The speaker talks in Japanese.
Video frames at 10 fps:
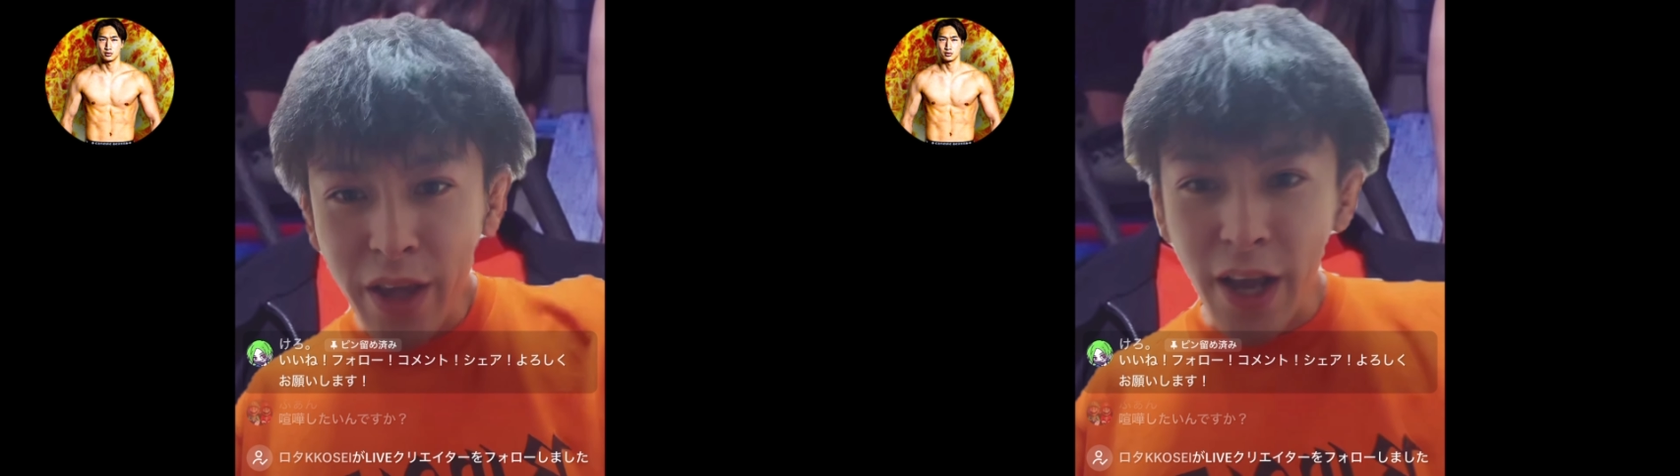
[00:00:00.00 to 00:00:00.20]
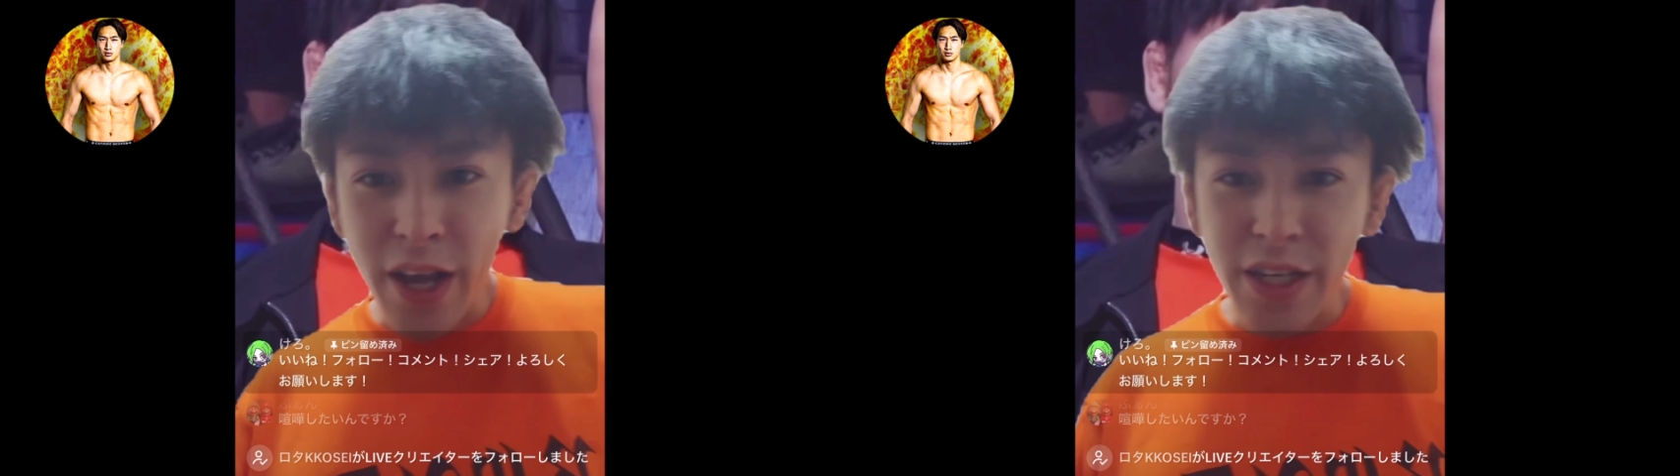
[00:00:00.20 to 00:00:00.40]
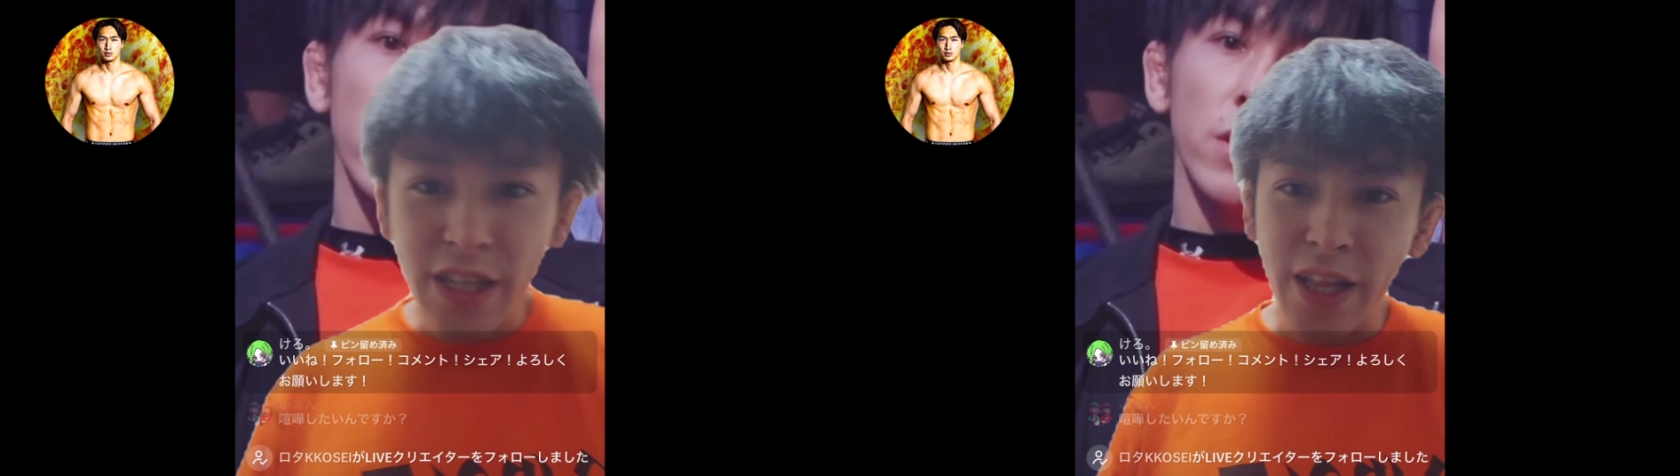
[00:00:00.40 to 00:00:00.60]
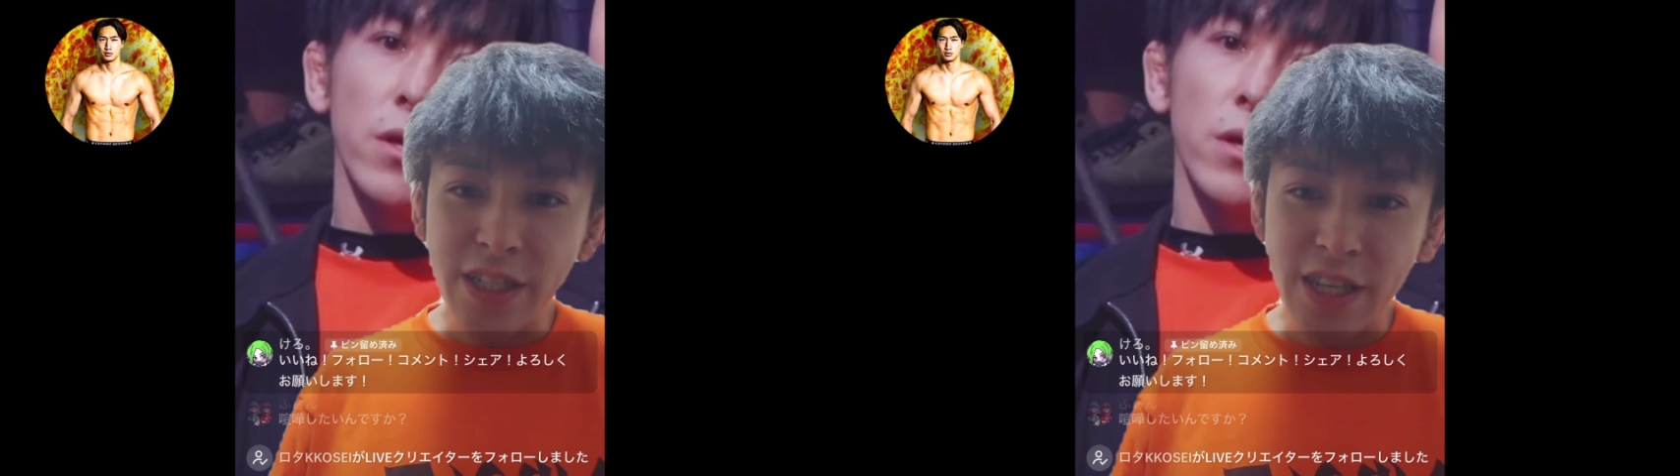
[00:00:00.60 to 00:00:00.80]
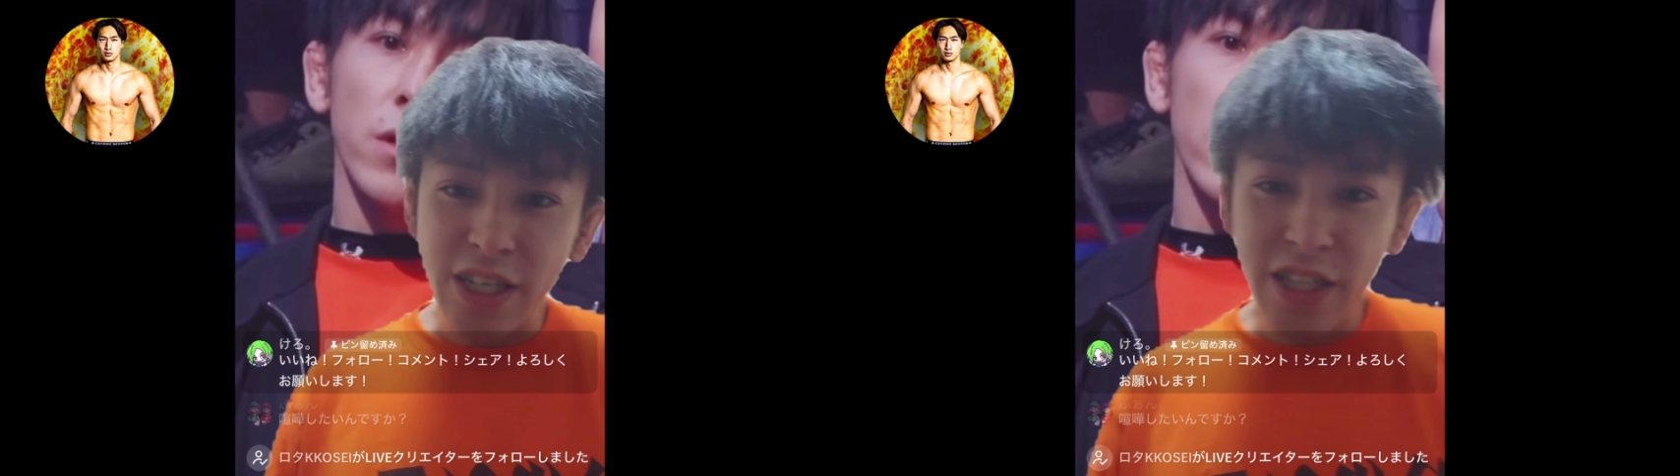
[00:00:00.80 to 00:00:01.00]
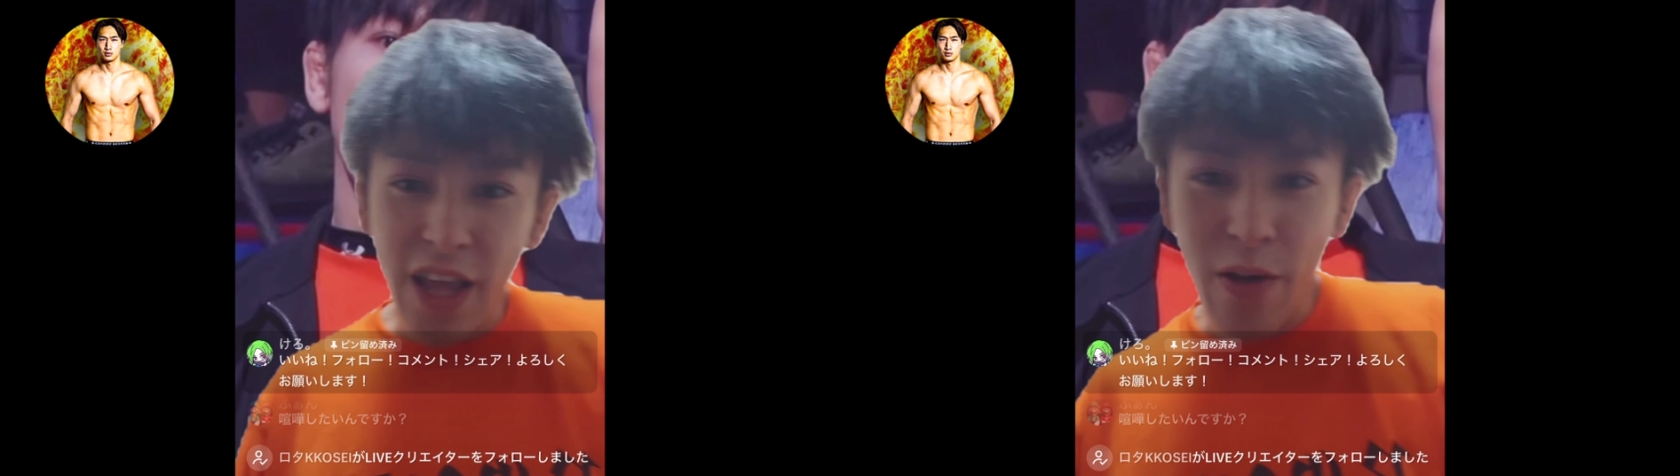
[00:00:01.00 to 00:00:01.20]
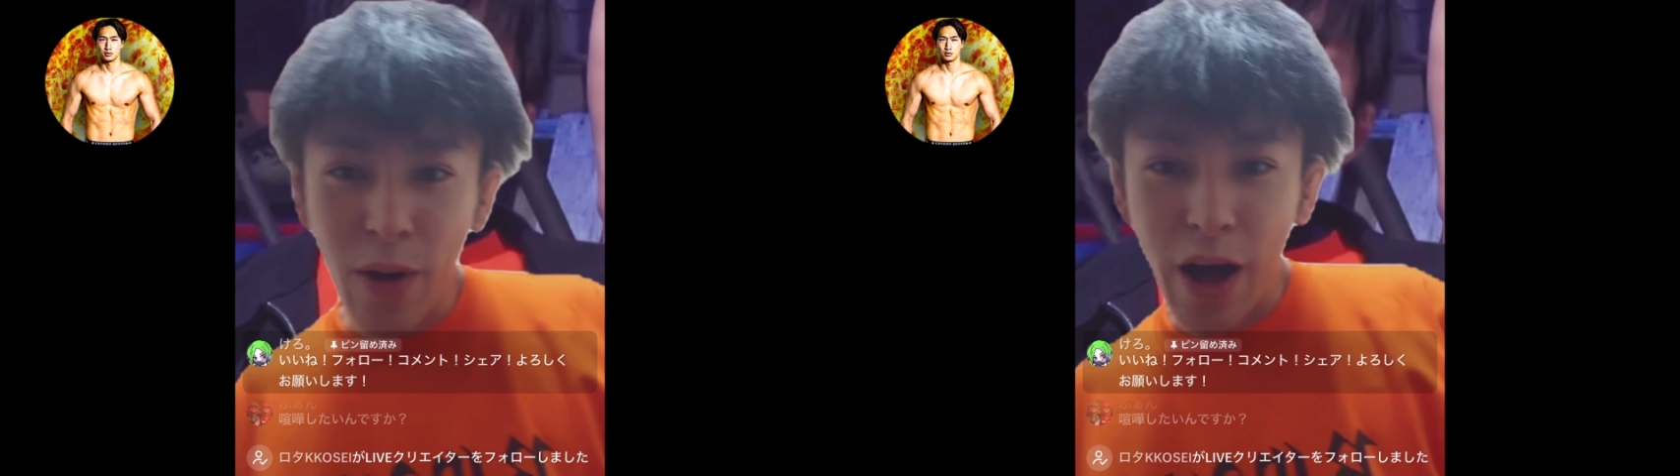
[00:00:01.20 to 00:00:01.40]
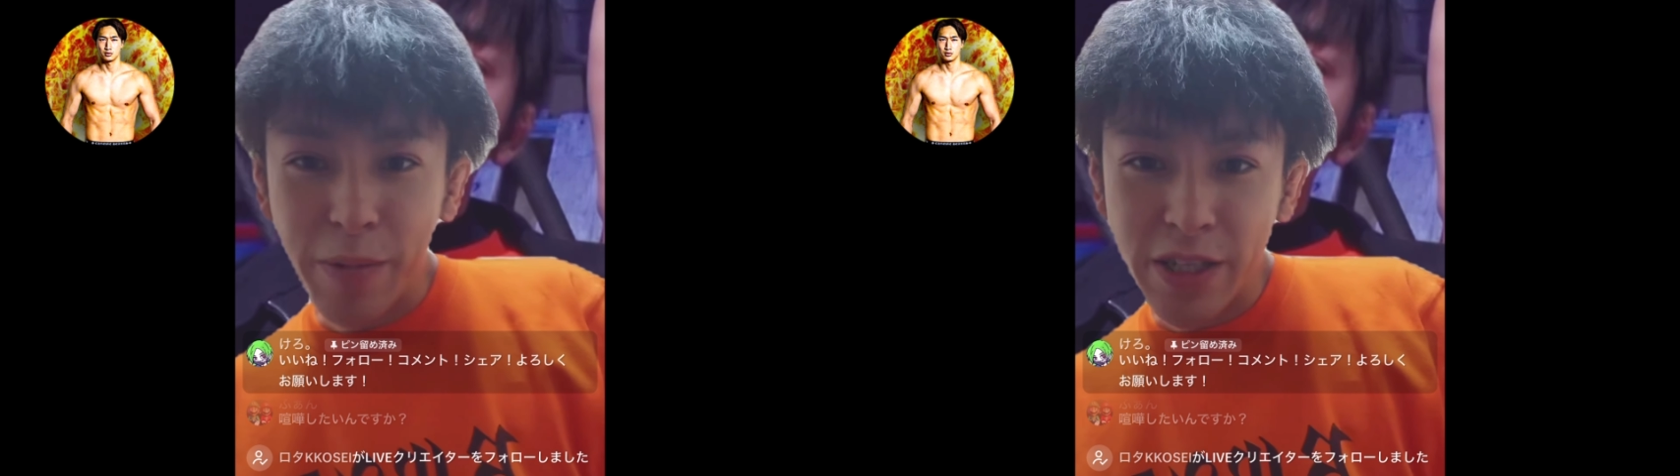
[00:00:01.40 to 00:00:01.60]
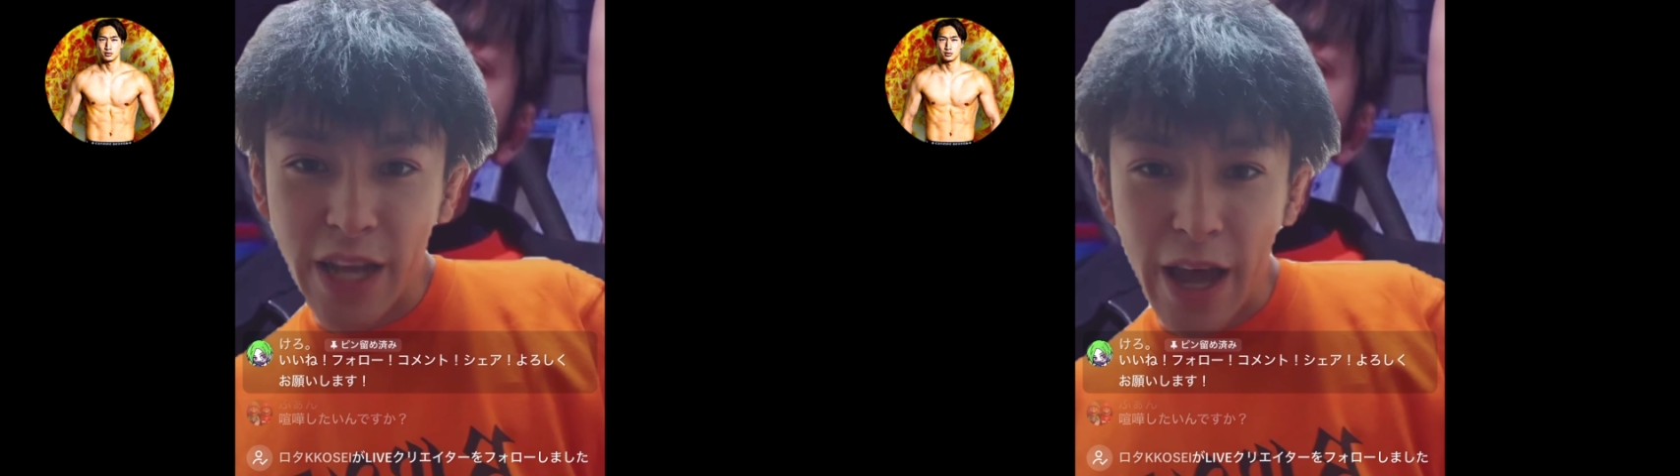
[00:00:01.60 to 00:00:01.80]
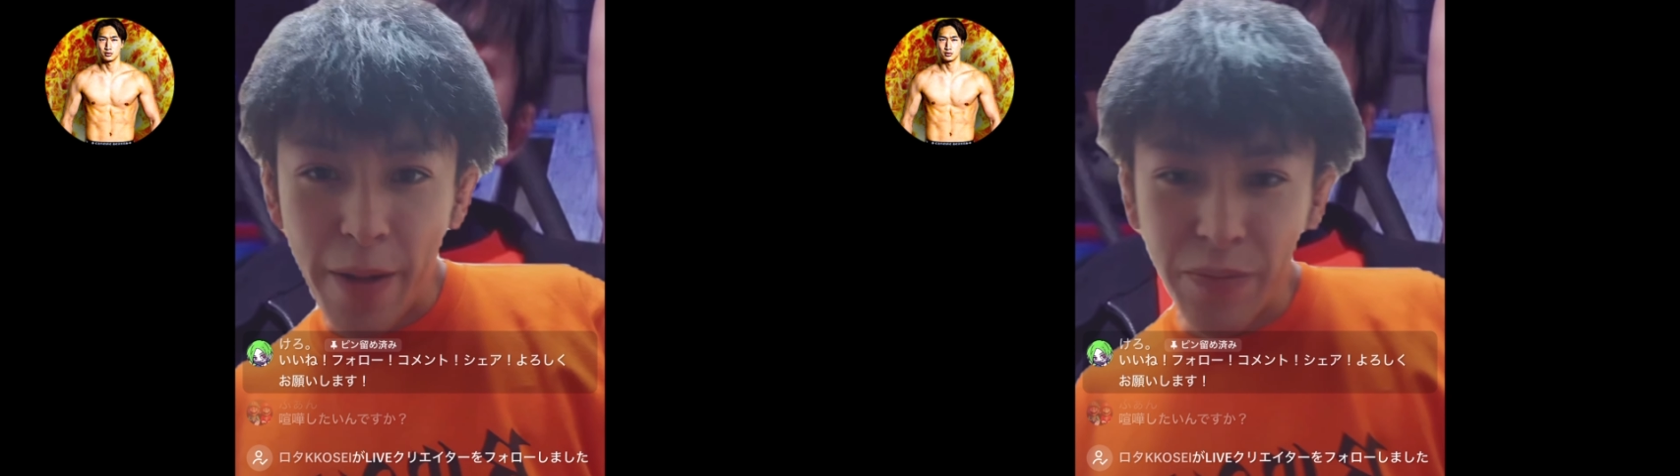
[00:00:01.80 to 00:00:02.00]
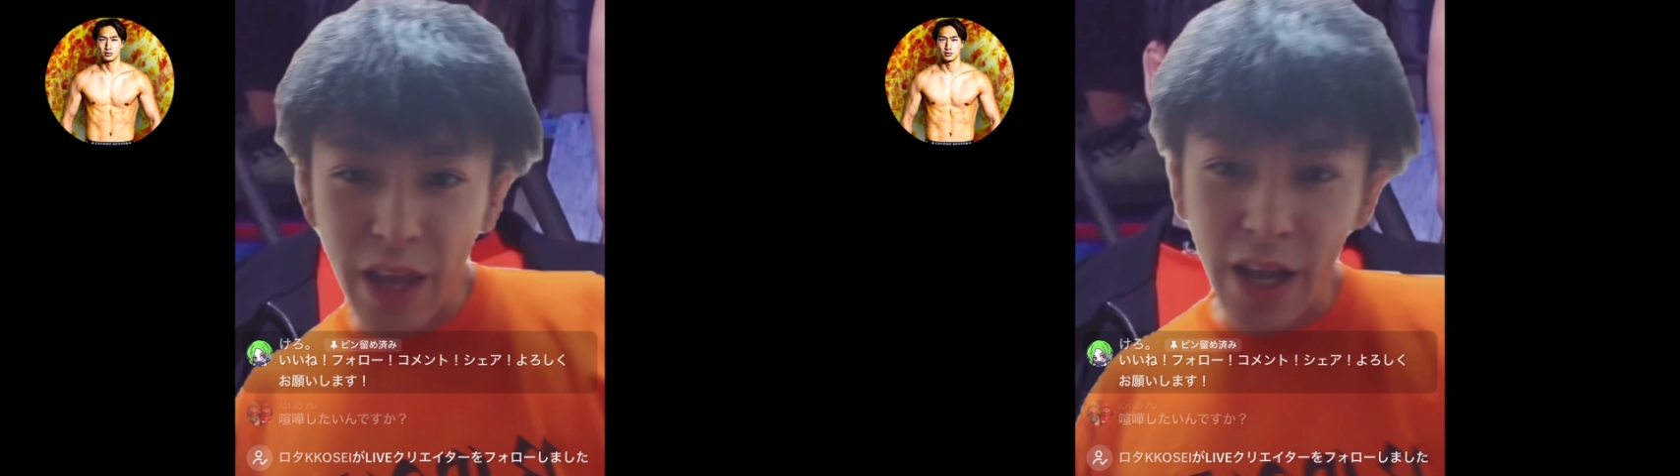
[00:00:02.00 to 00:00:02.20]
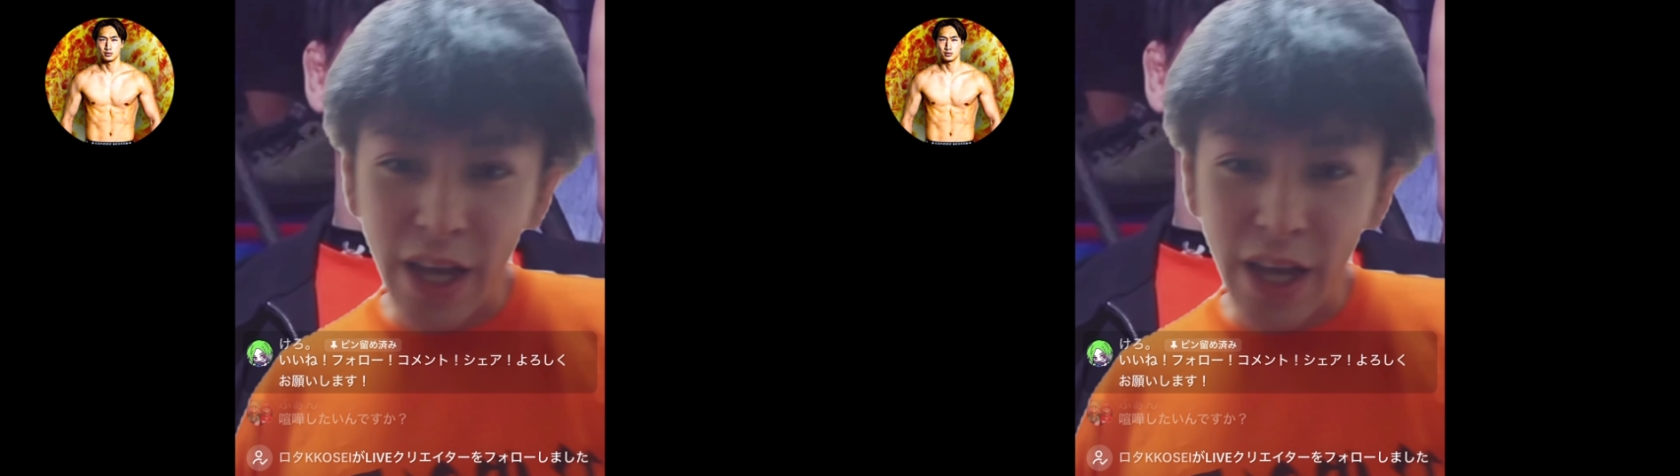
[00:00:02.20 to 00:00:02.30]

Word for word: 喧嘩したいんですかしてえわ、マジで。